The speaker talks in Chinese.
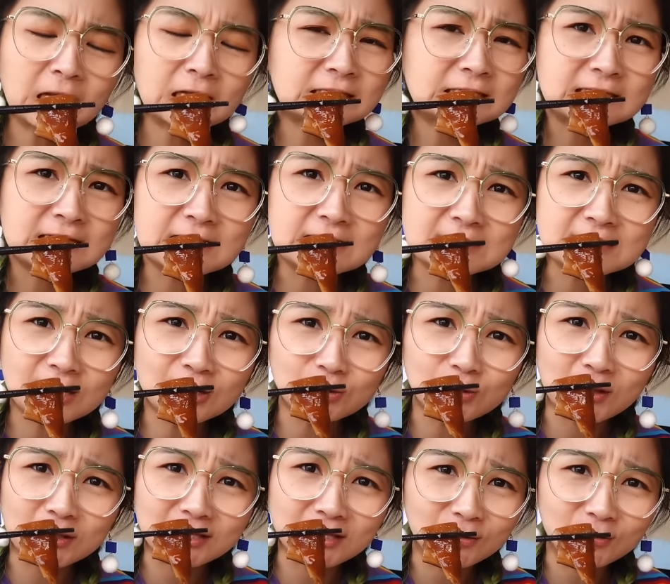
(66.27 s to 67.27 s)
咸香
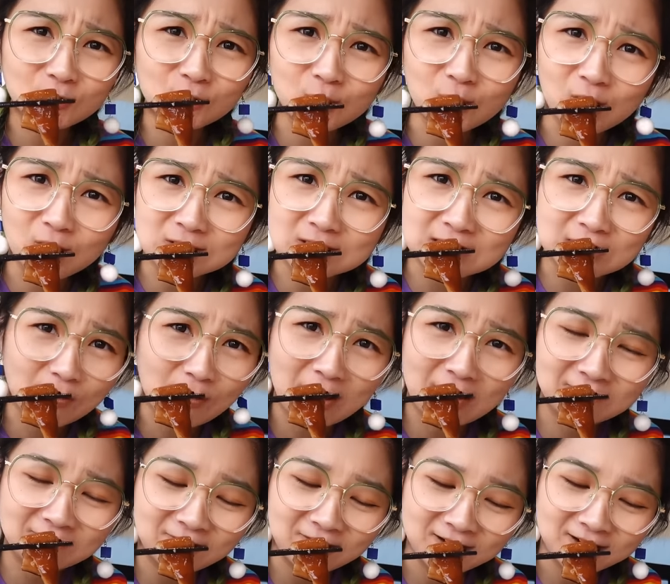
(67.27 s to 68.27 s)
软嫩，入口即
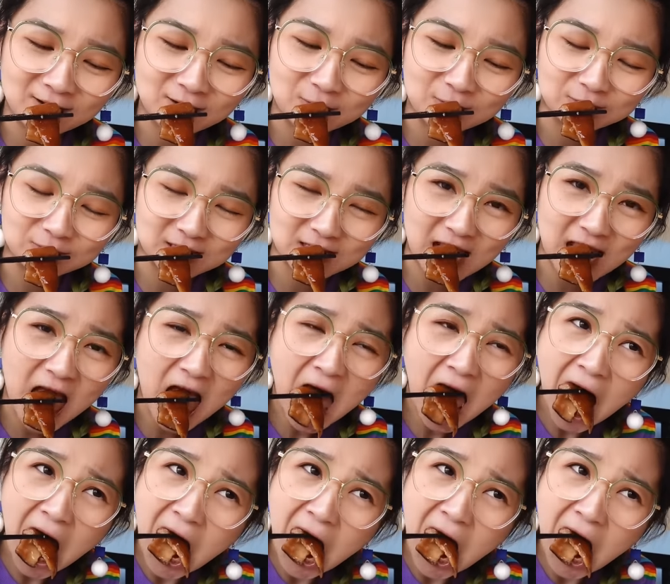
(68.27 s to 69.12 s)
化，肥而不腻。